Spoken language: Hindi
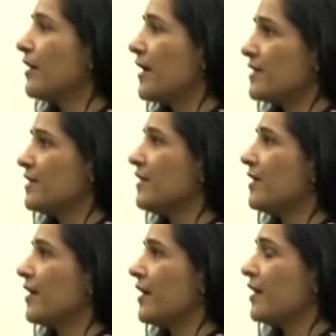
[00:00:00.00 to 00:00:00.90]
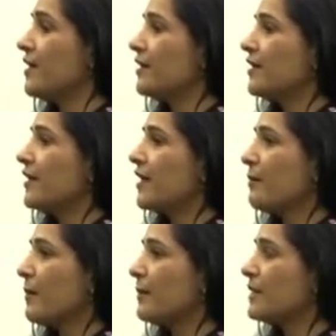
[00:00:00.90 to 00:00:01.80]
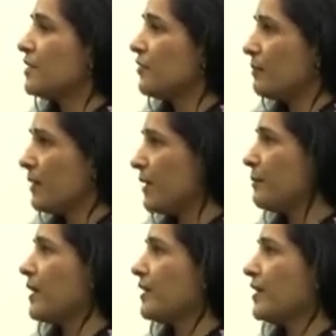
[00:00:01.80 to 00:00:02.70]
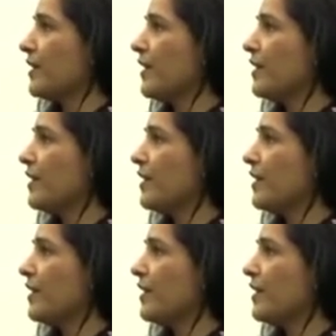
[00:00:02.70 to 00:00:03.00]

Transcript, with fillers: ऐसी कला है कि अगर आप अपने जीवन में अपनाते